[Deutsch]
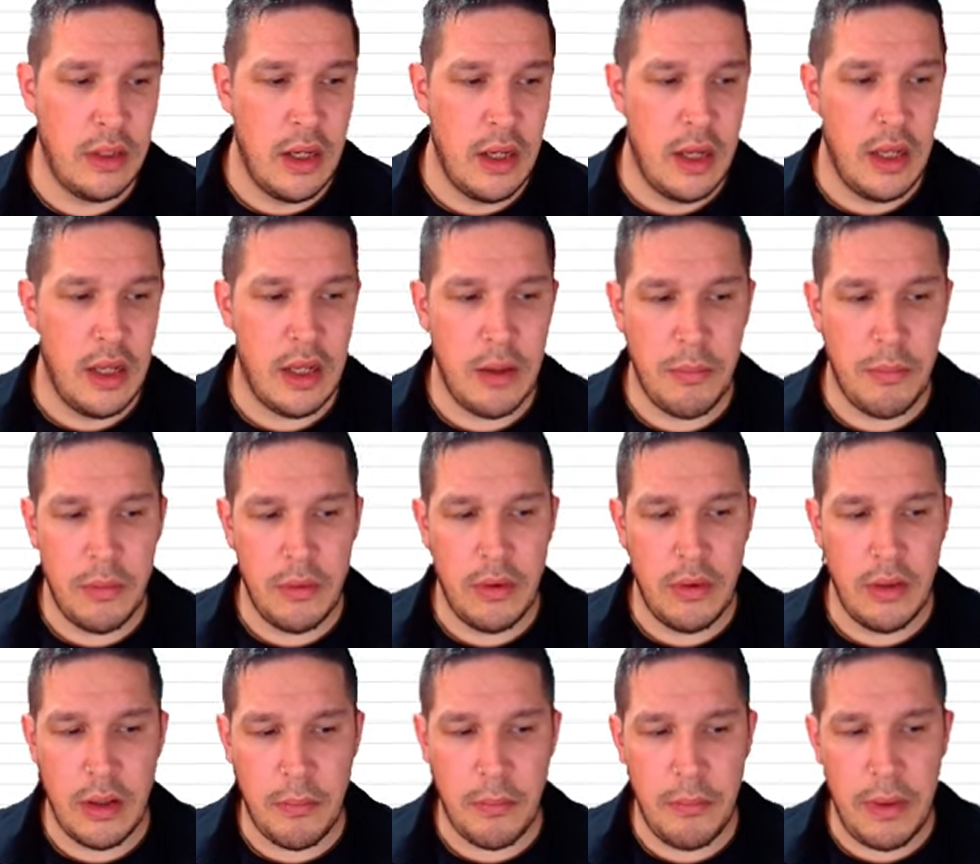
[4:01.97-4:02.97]
Ich habe
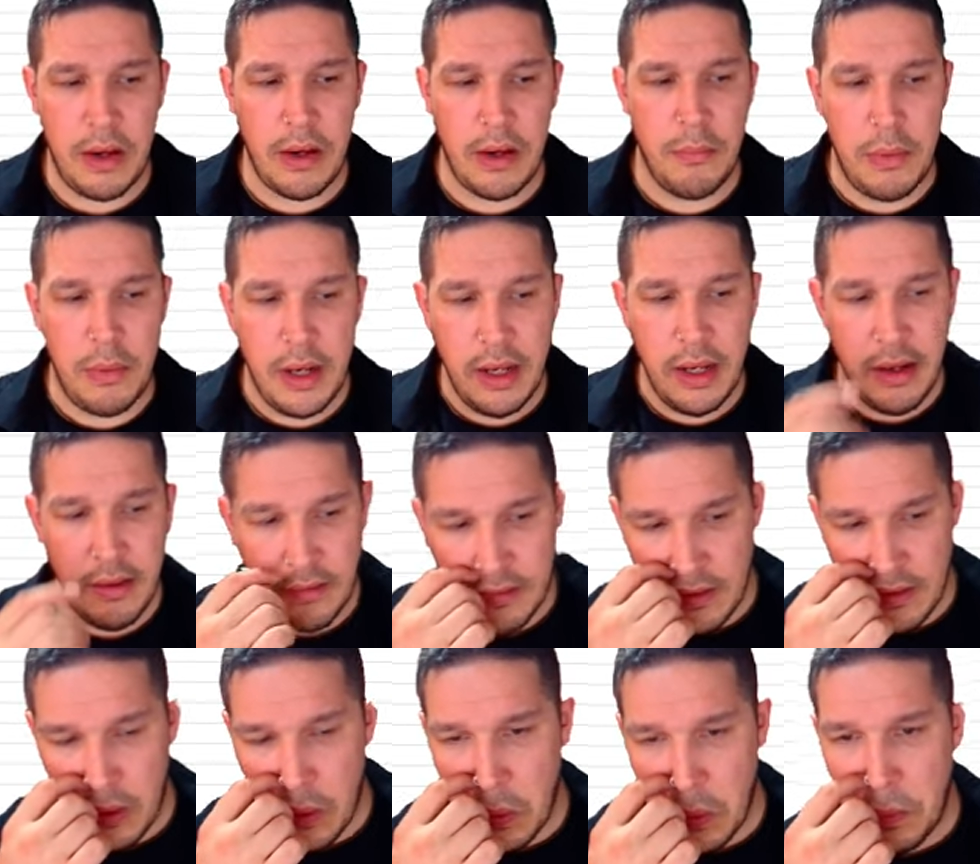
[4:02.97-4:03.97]
ich hab mehrere Playlists,
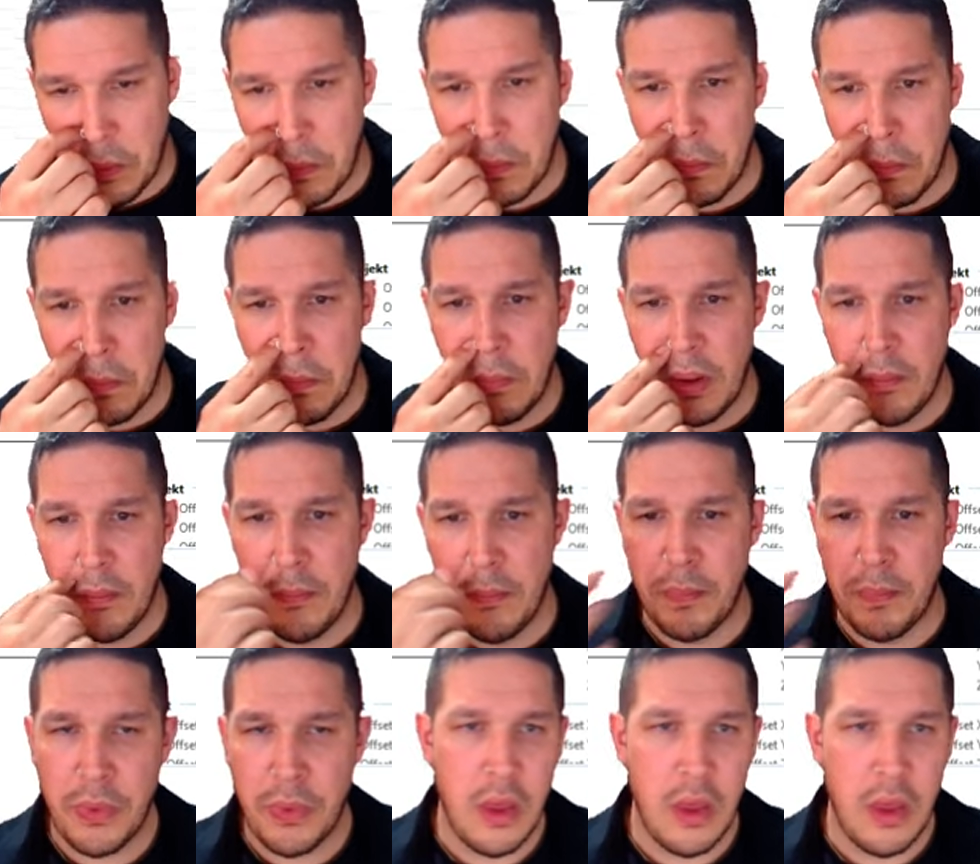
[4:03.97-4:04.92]
Open BIM,